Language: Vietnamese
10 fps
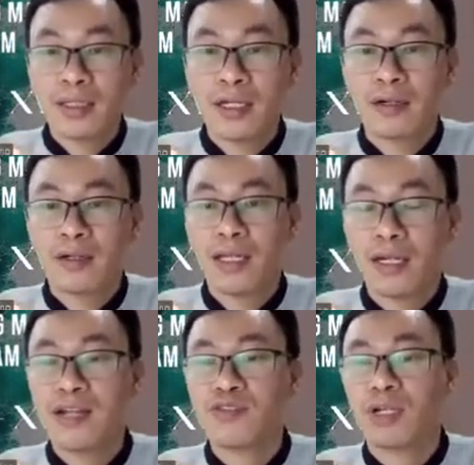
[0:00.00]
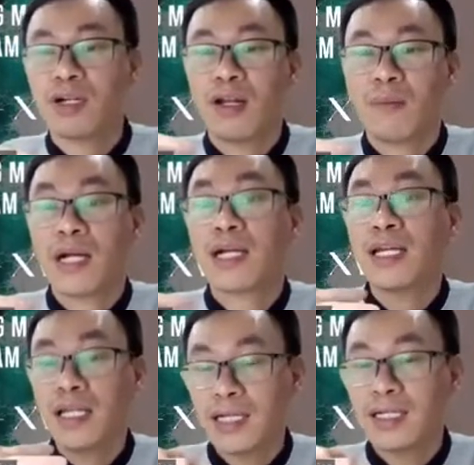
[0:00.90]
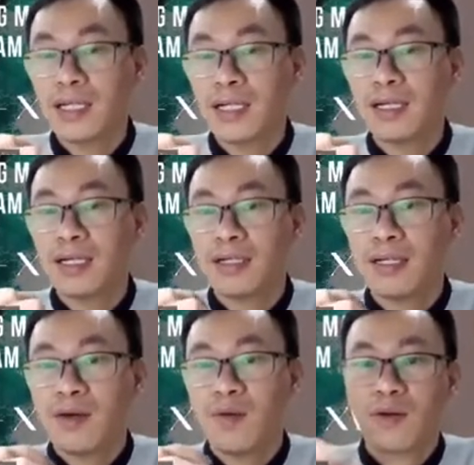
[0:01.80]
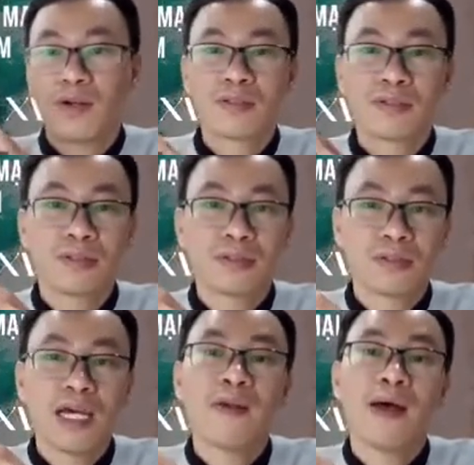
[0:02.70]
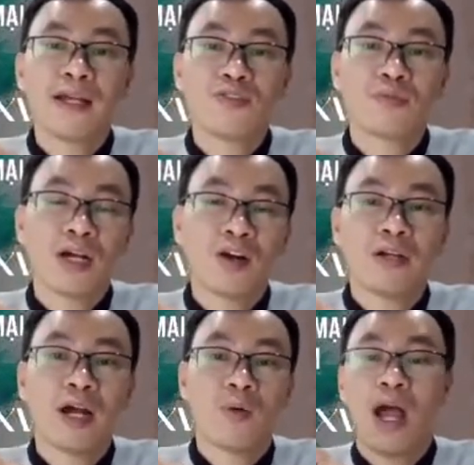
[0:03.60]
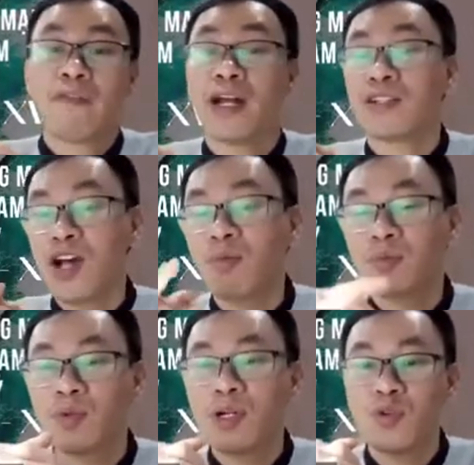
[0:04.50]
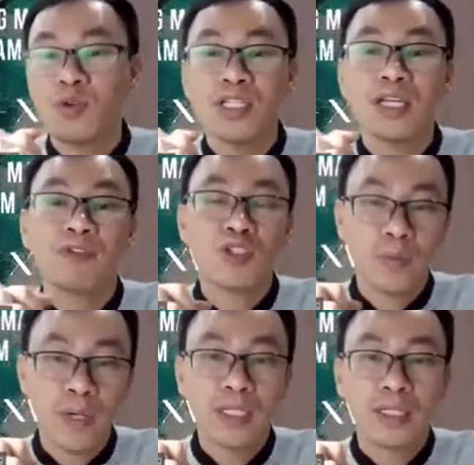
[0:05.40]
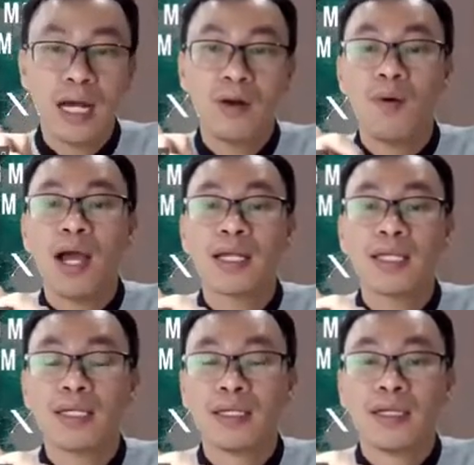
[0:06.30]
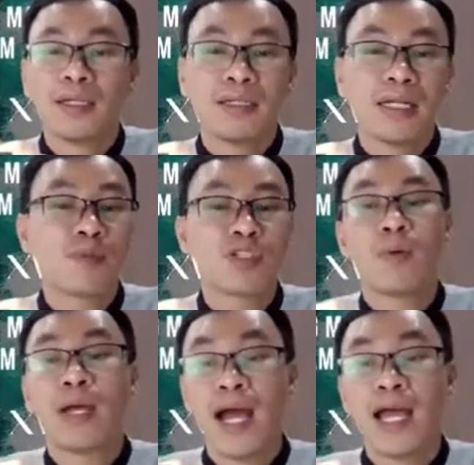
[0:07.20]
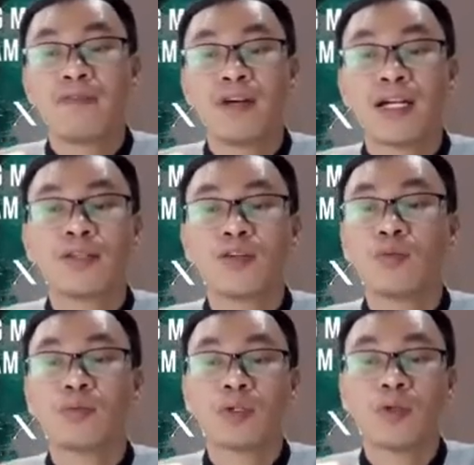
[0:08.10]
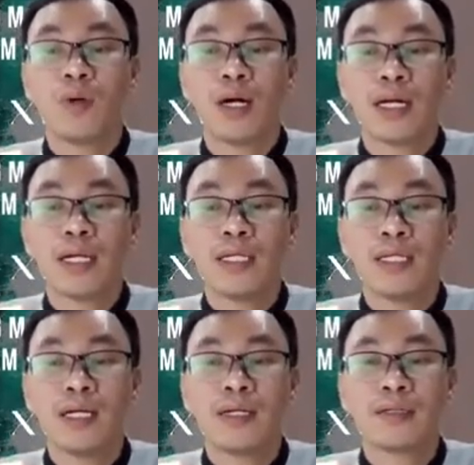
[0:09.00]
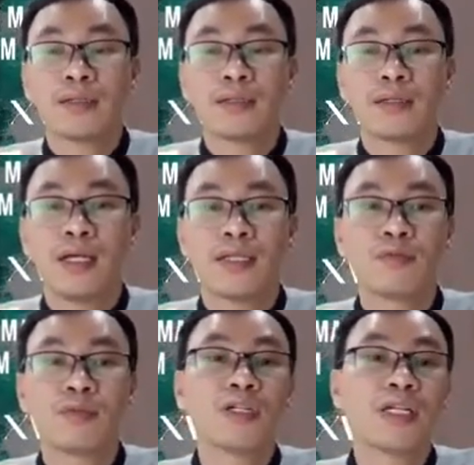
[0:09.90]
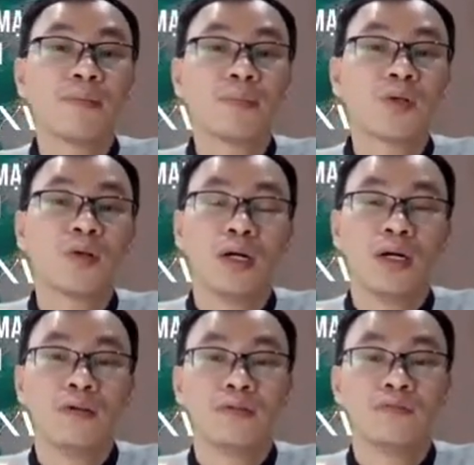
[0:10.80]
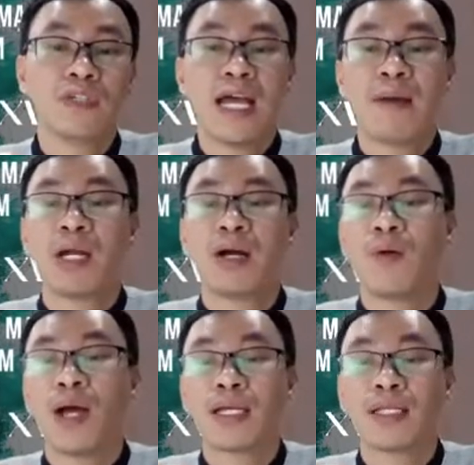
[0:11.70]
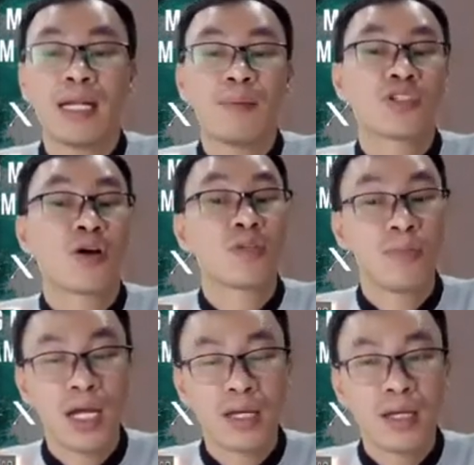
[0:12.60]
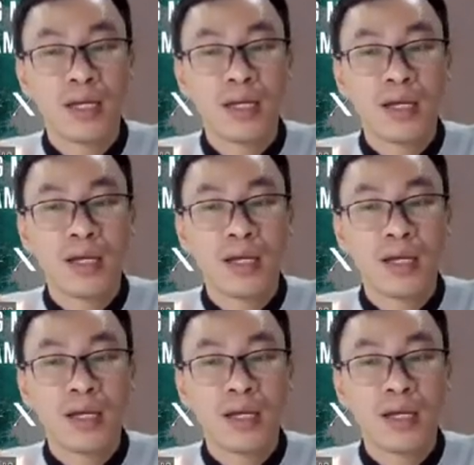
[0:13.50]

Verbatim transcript: tức là hiện nay chúng ta gọi là Bắc Kỳ đó. À, còn giai đoạn đấy chúng ta có đàng ngoài và đàng trong mọi chú Trịnh và chú Nguyễn thì đàng ngoài thì từ năm 1672 và kết thúc của cái uh, hệ thống thương điếm của Việt Nam đàng ngoài thì năm 1697